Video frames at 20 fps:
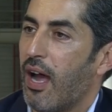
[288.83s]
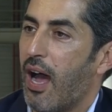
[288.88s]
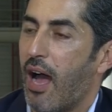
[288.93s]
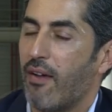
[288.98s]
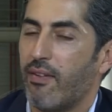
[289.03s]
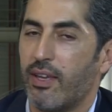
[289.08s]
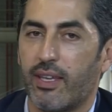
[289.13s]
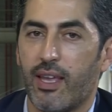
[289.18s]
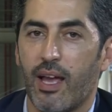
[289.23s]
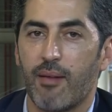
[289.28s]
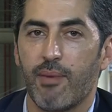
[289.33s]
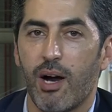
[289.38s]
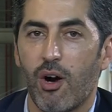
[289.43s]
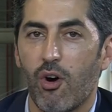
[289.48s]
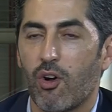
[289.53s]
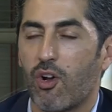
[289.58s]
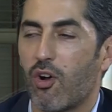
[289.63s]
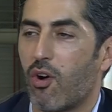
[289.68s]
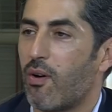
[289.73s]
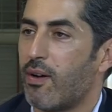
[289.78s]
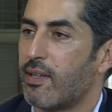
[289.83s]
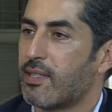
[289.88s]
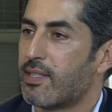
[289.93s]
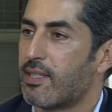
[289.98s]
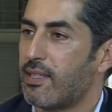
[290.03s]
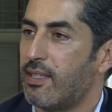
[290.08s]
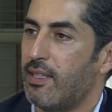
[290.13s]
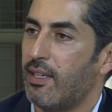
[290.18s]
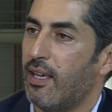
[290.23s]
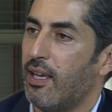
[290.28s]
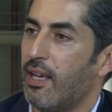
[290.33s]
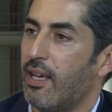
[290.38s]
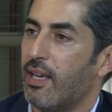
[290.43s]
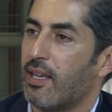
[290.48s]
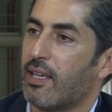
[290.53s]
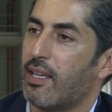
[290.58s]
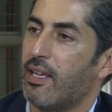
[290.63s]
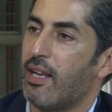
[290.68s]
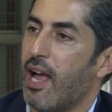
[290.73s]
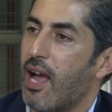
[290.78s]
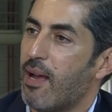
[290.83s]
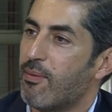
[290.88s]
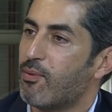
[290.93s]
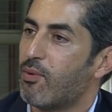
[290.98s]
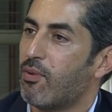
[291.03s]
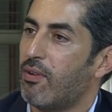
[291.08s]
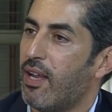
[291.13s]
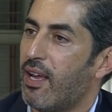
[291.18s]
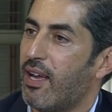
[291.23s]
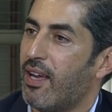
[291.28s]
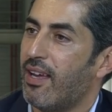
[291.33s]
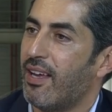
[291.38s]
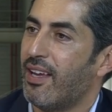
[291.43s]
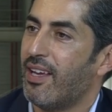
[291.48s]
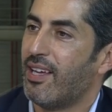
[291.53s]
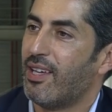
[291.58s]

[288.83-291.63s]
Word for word: avec un Maroc-Croatie qui, alhamdoulilah,